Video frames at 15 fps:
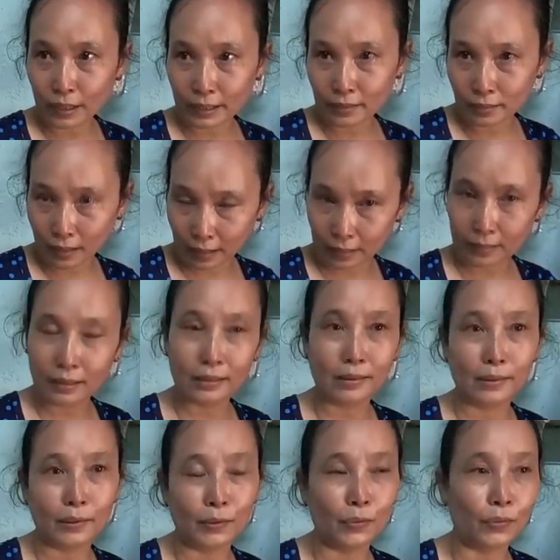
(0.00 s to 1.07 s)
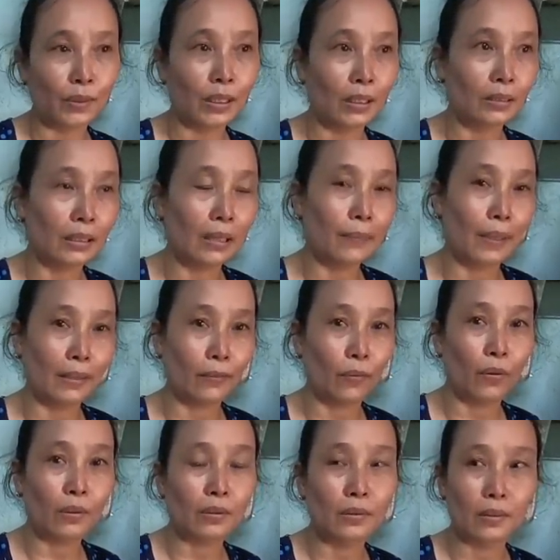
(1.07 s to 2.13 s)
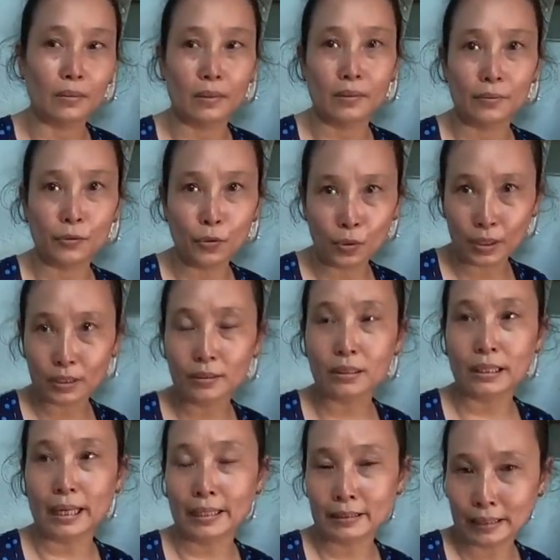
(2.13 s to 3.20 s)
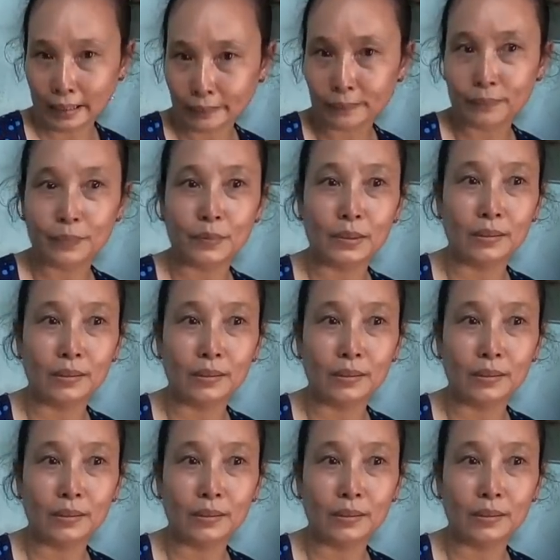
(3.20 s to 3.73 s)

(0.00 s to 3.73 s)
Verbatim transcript: gắng yeah. thật là nhiều để cho bà con được vui, được an tâm.